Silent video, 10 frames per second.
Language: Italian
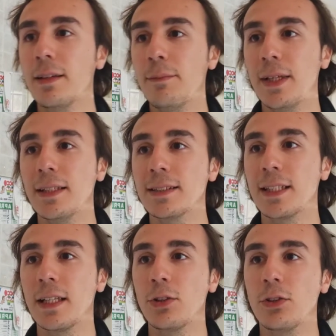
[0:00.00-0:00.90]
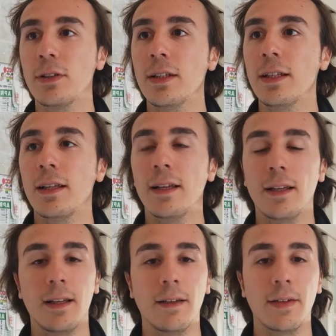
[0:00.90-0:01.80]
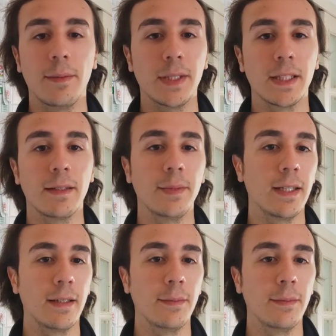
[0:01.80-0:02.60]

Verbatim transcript: mi stendo. Eh, veramente mi,